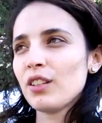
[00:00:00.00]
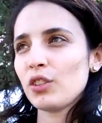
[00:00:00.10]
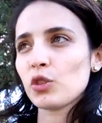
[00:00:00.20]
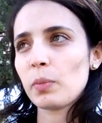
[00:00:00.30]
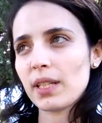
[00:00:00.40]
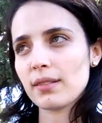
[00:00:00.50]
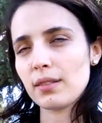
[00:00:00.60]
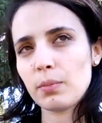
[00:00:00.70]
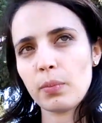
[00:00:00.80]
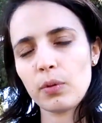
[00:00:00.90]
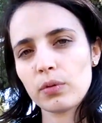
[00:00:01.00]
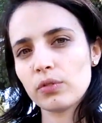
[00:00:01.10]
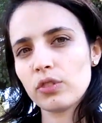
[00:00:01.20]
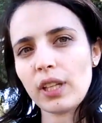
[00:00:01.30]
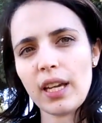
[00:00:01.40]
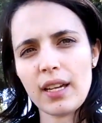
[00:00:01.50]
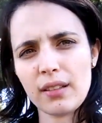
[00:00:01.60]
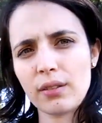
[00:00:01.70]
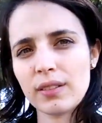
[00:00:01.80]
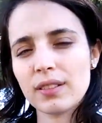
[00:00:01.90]
A gente participou
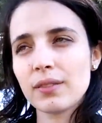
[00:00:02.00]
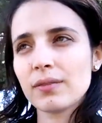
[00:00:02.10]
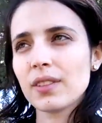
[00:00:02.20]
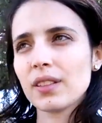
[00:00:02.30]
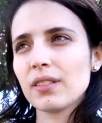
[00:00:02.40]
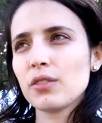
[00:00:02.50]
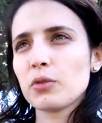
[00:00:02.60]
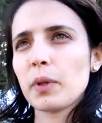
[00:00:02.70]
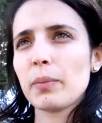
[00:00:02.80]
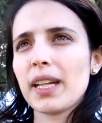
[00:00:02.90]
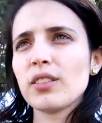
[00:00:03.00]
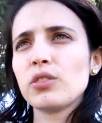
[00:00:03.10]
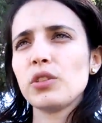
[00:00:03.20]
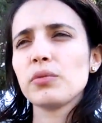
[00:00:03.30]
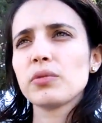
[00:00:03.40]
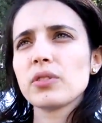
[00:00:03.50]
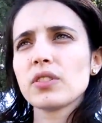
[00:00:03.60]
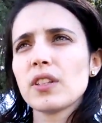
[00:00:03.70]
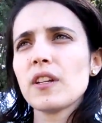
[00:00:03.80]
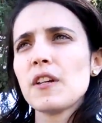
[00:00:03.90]
direto, assim, do, dos preparativos.